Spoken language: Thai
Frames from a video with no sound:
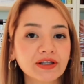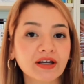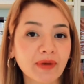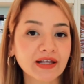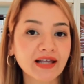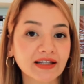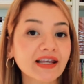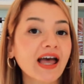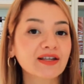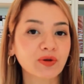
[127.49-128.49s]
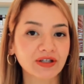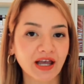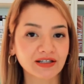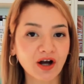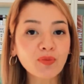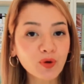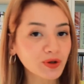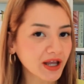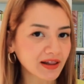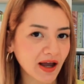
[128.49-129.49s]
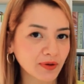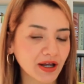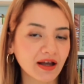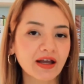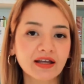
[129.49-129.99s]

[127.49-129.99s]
ถึงภาษาที่แอร์ส่วนใหญ่ชอบพูดกันแล้วเนี่ย